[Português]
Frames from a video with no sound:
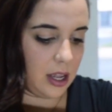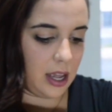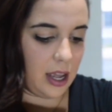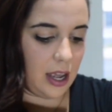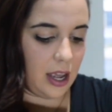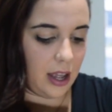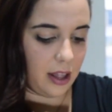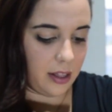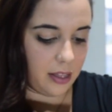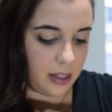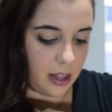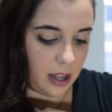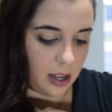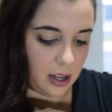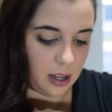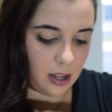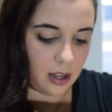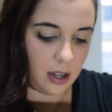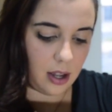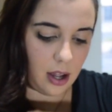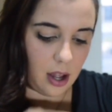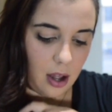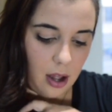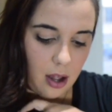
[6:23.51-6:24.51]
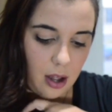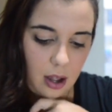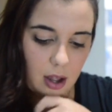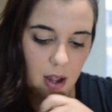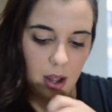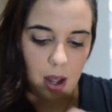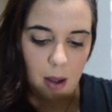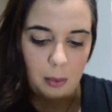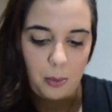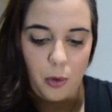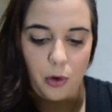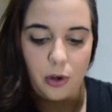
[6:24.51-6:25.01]
É, tem
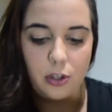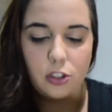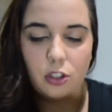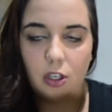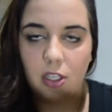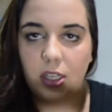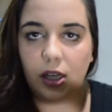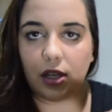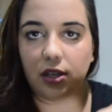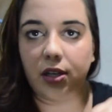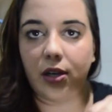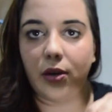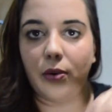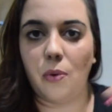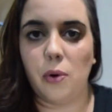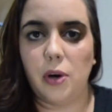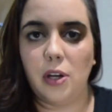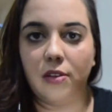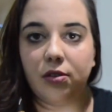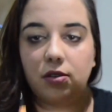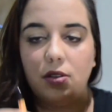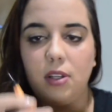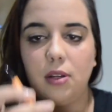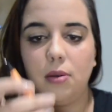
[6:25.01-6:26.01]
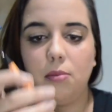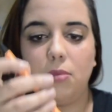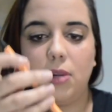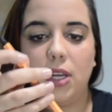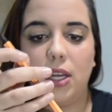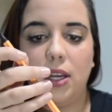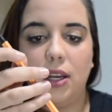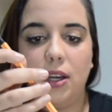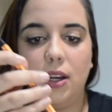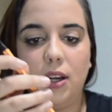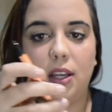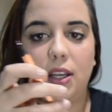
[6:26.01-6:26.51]
a Point 88
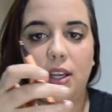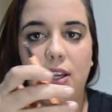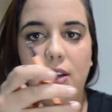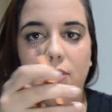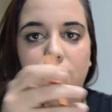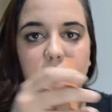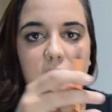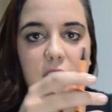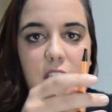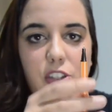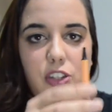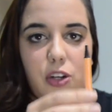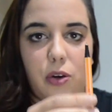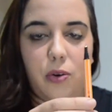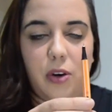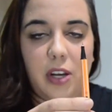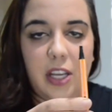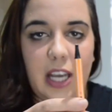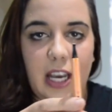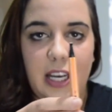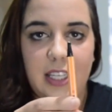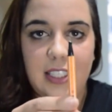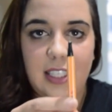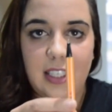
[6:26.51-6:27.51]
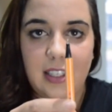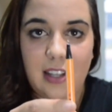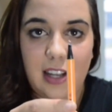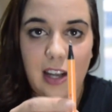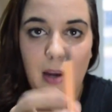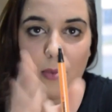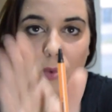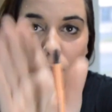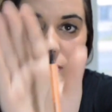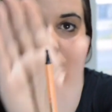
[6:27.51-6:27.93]
também, que vocês já conhecem, tem a